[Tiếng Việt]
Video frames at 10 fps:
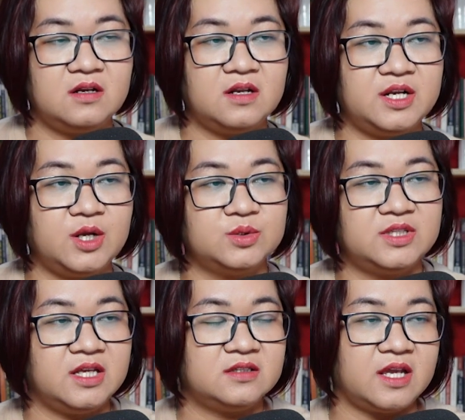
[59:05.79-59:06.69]
Lần đầu
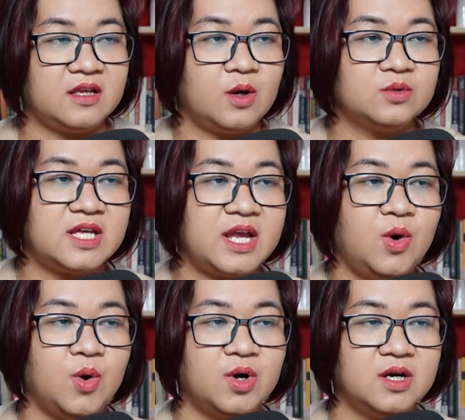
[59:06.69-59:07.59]
tiên thấy cậu ta
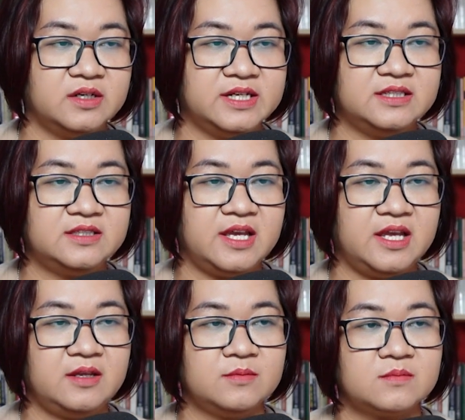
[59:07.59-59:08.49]
hồ hởi đến
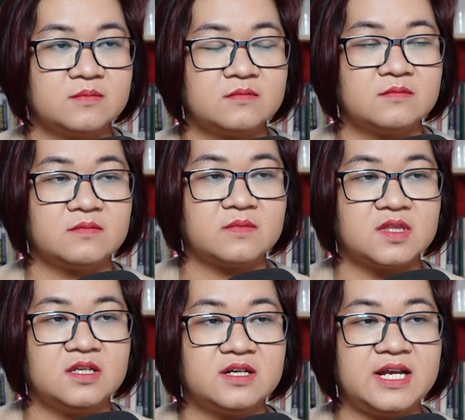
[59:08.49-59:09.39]
thế,
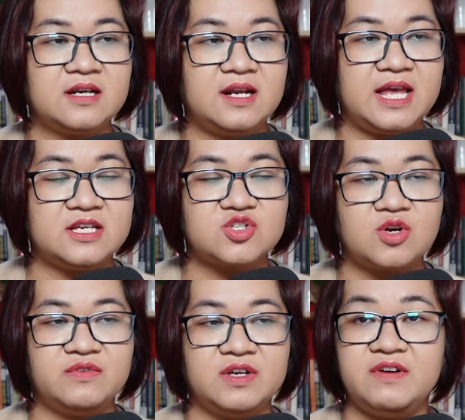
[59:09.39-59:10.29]
khác lạ
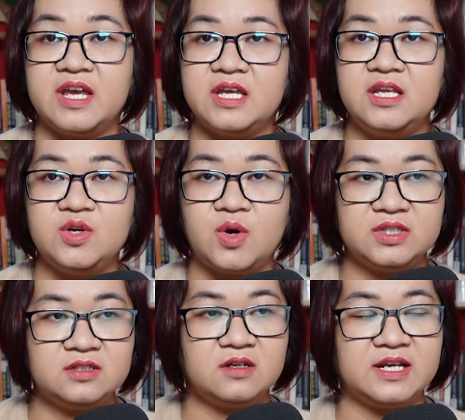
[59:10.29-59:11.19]
so với vẻ ít
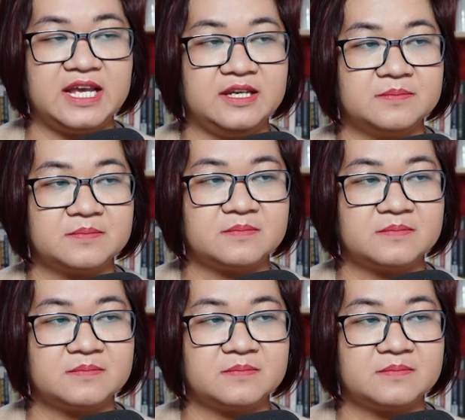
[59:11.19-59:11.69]
nói thường ngày.